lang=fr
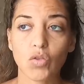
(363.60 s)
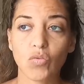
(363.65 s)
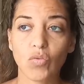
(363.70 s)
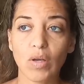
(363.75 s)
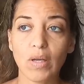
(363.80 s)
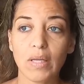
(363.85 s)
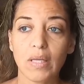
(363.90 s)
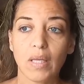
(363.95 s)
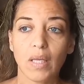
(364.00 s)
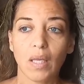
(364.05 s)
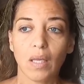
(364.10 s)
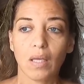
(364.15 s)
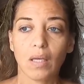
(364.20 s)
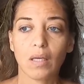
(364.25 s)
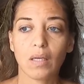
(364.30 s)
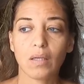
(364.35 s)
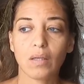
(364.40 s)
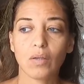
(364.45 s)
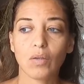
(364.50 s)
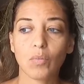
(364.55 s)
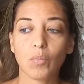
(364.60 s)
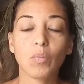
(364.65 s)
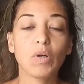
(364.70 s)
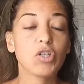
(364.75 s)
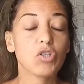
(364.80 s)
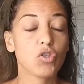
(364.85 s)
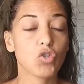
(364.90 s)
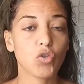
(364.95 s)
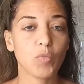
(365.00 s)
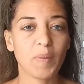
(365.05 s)
tu vois. Euh,
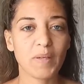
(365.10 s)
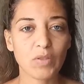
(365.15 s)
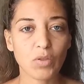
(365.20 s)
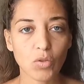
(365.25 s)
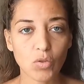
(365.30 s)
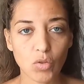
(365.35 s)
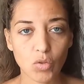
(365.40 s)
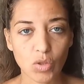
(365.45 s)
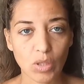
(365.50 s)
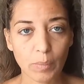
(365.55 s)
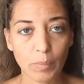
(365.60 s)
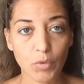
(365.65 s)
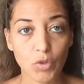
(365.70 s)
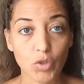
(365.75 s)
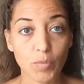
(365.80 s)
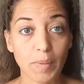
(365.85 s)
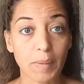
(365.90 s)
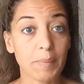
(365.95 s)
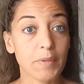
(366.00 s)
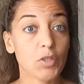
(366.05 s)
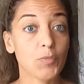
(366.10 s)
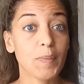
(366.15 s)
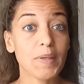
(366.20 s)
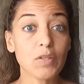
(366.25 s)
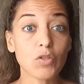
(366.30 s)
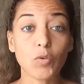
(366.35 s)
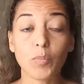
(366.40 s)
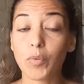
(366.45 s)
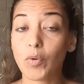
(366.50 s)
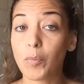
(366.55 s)
moi je suis pas sûre que ce soit le bon chemin mais je
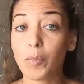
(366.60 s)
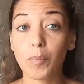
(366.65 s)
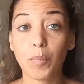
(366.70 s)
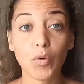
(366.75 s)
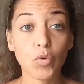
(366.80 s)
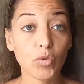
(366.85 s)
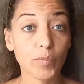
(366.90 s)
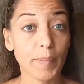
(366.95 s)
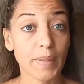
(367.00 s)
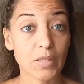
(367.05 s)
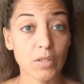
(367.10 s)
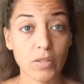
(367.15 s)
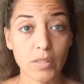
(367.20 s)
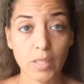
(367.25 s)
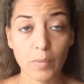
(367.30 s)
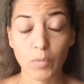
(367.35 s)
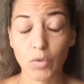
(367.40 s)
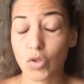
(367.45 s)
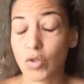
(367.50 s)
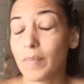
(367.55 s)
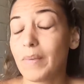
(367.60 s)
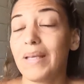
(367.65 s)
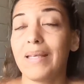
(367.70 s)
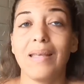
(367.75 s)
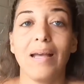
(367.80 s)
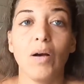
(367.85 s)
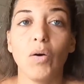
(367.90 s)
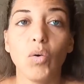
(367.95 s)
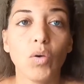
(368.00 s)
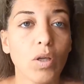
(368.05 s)
pense que pour beaucoup de personnes c'est le bon chemin
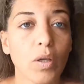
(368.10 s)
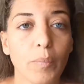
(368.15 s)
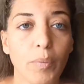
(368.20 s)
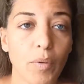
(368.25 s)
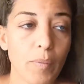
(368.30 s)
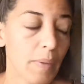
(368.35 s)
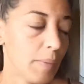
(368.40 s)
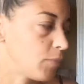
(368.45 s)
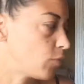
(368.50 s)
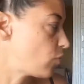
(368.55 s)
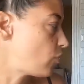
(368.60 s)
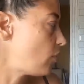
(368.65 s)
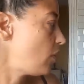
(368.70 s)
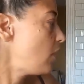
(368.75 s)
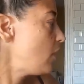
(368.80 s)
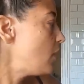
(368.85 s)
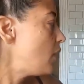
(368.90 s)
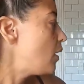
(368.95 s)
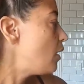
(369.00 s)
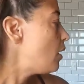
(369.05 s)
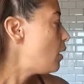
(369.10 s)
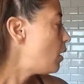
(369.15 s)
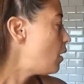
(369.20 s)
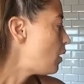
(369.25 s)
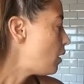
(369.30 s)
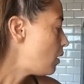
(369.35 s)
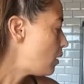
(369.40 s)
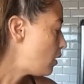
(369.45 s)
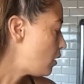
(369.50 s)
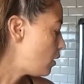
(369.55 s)
il n'y a aucun problème tu vois
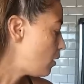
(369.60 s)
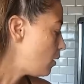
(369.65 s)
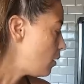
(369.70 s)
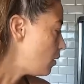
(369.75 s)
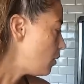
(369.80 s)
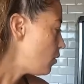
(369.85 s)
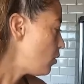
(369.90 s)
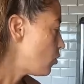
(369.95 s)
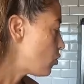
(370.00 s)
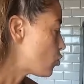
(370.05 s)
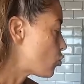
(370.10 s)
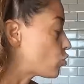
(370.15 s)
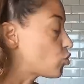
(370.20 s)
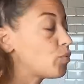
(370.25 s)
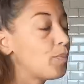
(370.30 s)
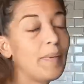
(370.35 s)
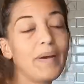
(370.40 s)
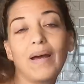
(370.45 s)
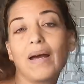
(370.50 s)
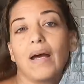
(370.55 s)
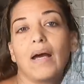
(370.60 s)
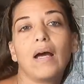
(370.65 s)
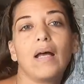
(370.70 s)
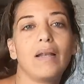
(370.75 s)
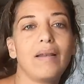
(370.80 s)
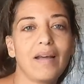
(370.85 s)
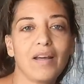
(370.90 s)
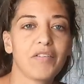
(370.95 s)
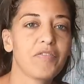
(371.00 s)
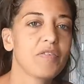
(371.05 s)
euh, je suis pas
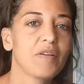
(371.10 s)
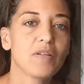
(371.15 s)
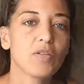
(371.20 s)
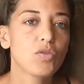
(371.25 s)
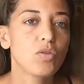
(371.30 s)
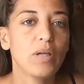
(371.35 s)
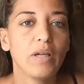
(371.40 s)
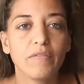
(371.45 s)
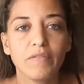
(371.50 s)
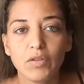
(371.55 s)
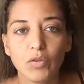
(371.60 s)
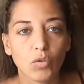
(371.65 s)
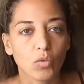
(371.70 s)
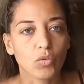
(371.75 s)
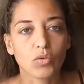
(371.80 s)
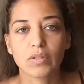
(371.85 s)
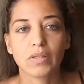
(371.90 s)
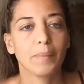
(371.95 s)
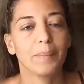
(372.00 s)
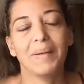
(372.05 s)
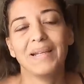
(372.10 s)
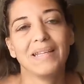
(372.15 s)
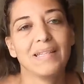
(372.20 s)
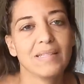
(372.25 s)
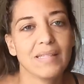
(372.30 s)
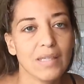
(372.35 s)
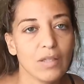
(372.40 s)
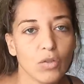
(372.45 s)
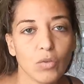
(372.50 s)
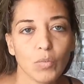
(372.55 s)
la référence de la vie donc on s'en bat les
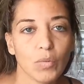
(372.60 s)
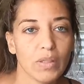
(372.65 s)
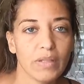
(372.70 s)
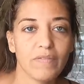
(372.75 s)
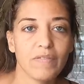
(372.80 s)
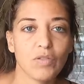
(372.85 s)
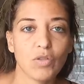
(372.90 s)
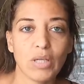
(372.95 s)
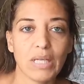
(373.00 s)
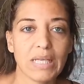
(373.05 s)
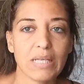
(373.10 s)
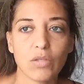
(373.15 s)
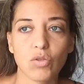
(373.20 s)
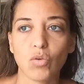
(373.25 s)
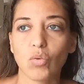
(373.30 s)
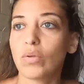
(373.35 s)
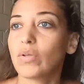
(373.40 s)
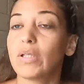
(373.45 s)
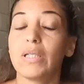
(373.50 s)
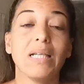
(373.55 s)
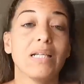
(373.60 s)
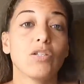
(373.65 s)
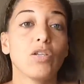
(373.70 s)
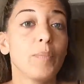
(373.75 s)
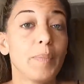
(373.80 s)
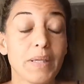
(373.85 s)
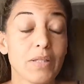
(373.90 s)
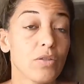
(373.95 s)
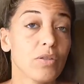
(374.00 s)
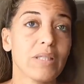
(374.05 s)
steaks de mon avis sur la question la
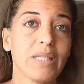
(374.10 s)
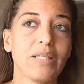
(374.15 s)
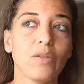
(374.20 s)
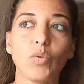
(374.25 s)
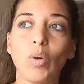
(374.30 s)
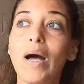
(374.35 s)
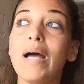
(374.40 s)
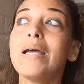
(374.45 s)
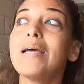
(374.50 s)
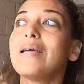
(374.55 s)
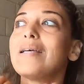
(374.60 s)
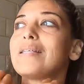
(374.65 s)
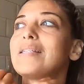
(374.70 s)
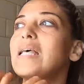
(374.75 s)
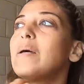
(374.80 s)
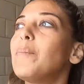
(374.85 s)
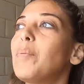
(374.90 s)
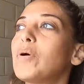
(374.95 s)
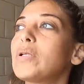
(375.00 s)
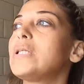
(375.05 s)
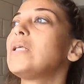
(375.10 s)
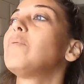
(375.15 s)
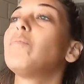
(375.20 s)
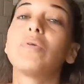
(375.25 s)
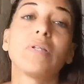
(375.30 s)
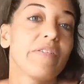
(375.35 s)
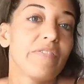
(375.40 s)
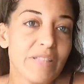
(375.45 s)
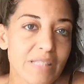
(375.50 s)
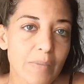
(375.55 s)
seule personne qui doit s'importer de
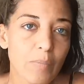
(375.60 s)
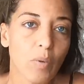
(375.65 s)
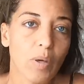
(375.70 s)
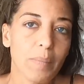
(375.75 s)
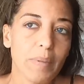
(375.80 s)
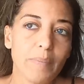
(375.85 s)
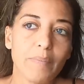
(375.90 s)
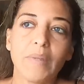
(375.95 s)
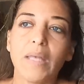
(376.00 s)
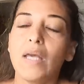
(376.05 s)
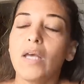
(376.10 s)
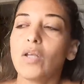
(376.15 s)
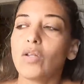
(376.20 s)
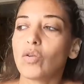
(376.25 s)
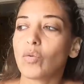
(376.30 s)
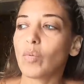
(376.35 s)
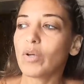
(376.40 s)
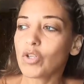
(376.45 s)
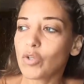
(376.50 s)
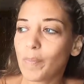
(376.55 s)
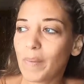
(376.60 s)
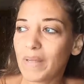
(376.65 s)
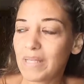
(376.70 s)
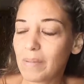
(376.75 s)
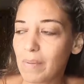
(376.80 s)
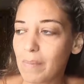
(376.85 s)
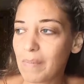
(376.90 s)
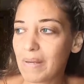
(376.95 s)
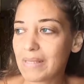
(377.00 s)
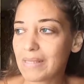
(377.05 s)
mon avis c'est moi-même donc moi je suis pas
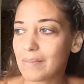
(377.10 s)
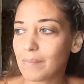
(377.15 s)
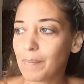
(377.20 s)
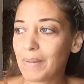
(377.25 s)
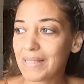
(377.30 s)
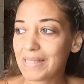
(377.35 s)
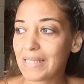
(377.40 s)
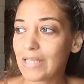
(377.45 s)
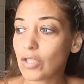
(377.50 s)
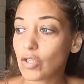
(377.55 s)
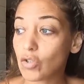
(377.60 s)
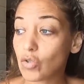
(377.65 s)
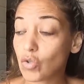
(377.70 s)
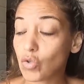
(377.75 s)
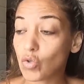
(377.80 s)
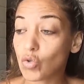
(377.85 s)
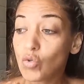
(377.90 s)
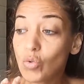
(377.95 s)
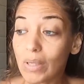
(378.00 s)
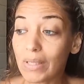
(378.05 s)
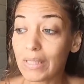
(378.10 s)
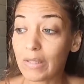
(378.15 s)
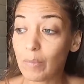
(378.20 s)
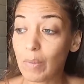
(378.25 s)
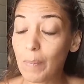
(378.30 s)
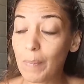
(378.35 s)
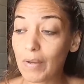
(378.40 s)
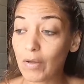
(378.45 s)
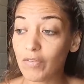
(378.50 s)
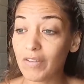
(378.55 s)
animée par, ça je suis
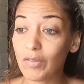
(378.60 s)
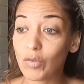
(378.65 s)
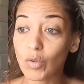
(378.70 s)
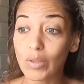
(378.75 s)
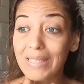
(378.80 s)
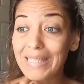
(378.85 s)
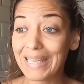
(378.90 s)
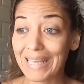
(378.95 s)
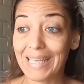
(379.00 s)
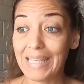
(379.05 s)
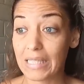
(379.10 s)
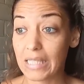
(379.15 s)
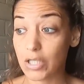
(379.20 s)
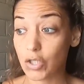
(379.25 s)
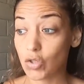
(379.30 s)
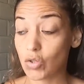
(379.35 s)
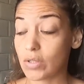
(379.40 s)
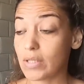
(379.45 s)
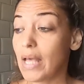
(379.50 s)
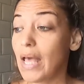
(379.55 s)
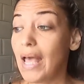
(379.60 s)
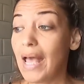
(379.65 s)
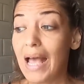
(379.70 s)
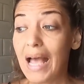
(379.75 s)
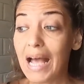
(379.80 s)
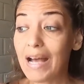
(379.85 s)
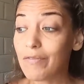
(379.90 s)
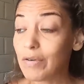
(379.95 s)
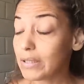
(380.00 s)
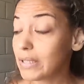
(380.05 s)
animée par le fait de créer des choses
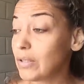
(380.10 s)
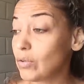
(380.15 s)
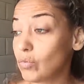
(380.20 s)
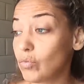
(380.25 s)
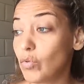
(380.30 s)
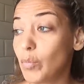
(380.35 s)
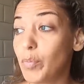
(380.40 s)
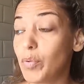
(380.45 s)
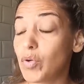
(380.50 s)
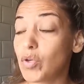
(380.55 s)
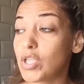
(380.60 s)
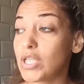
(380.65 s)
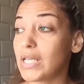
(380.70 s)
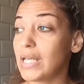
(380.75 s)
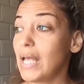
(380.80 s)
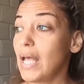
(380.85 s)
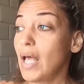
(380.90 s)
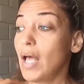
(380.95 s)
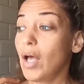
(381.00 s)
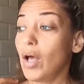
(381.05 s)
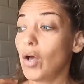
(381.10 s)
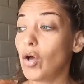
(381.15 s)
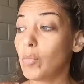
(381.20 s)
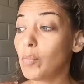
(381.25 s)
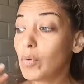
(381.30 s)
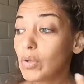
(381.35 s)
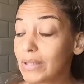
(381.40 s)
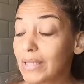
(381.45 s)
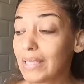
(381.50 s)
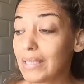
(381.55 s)
avoir des nouveaux projets
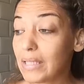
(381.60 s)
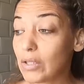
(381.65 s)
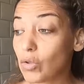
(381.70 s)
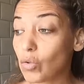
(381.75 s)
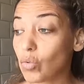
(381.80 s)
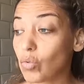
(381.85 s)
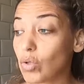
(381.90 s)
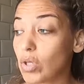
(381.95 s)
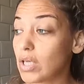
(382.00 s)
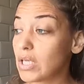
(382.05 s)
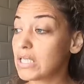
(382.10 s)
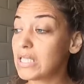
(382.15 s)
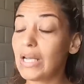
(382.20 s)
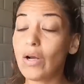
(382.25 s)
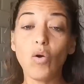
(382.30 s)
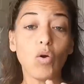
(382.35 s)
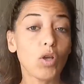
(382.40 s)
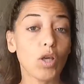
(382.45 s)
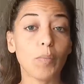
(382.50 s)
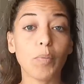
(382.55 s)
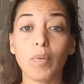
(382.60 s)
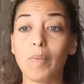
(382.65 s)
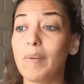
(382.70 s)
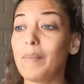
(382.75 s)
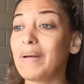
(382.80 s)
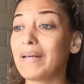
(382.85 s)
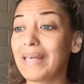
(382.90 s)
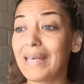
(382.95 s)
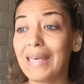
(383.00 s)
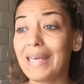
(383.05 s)
euh, monter des trucs j'ai aucun
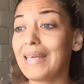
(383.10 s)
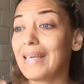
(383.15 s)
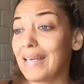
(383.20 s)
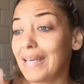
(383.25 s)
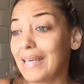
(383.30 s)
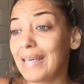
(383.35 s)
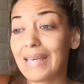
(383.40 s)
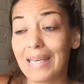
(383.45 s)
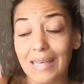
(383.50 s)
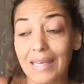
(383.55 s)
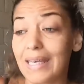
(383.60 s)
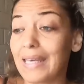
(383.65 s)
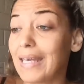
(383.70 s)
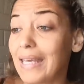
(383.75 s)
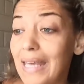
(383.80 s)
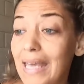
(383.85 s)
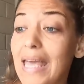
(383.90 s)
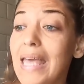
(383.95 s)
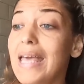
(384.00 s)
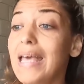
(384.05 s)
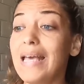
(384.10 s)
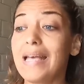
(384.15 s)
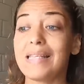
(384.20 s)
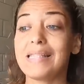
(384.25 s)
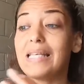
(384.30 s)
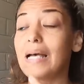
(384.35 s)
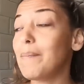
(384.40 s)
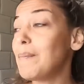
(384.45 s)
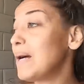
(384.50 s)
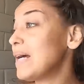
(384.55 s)
problème à créer créer créer créer
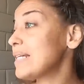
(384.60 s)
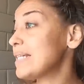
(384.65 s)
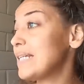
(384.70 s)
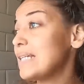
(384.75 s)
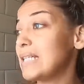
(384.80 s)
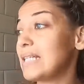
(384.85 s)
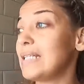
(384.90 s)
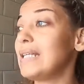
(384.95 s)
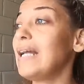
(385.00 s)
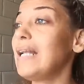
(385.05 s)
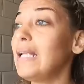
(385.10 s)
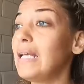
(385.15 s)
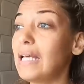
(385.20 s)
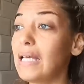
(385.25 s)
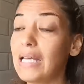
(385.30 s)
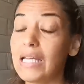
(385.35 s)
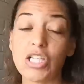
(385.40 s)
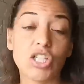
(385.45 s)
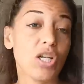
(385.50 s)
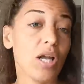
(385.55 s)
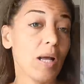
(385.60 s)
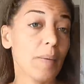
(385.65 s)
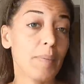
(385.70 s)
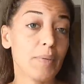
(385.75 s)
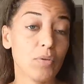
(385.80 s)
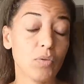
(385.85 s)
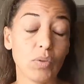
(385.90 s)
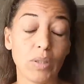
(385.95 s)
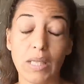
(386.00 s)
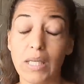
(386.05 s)
ça marche c'est génial et genre
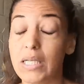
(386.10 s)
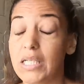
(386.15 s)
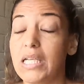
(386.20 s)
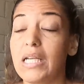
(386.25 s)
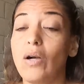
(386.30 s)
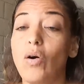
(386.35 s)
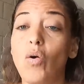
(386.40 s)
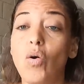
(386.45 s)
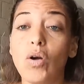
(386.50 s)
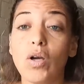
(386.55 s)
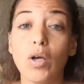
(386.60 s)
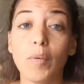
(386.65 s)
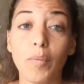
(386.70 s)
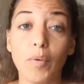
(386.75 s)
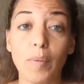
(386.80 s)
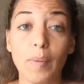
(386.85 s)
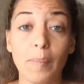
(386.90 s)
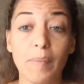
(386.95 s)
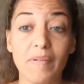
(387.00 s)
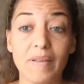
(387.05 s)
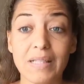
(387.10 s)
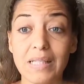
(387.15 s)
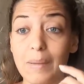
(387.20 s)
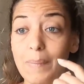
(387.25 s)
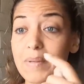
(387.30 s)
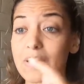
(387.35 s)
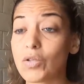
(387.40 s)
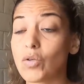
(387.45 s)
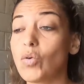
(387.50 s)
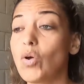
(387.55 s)
abandonné j'ai aucun problème avec
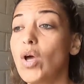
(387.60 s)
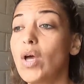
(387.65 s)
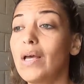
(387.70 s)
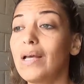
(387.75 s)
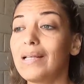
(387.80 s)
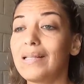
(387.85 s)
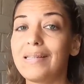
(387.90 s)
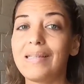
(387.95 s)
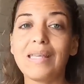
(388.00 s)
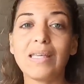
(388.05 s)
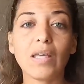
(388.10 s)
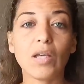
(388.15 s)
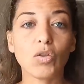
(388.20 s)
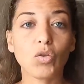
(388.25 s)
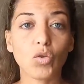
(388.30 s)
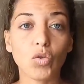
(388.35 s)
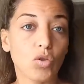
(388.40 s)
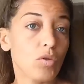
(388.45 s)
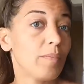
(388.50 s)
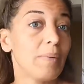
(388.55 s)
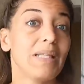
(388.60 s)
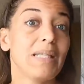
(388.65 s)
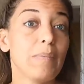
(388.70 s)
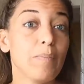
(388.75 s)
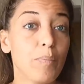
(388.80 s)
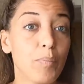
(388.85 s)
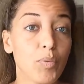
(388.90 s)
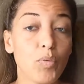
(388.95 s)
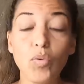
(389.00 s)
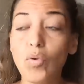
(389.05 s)
ça parce que dès qu'un truc ne
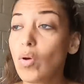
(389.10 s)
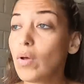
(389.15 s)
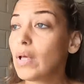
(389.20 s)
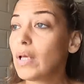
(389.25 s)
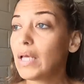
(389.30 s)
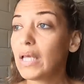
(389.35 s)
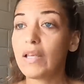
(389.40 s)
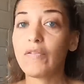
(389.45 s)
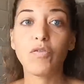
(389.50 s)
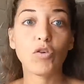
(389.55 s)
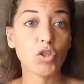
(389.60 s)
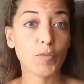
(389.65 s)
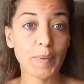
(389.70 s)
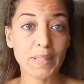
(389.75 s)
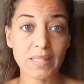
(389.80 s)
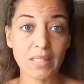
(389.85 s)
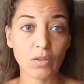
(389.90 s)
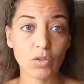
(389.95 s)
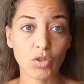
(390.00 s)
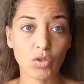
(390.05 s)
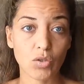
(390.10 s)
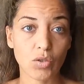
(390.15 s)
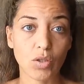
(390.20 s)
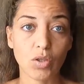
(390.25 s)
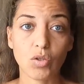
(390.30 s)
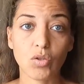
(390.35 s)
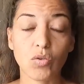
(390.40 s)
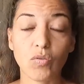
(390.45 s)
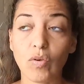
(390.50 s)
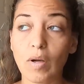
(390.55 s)
m'anime plus il faut que je passe à autre
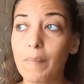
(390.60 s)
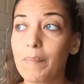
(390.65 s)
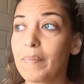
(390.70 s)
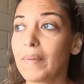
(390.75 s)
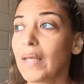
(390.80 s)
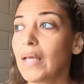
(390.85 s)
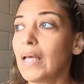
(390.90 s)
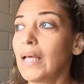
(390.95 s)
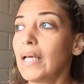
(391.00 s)
chose, tu vois.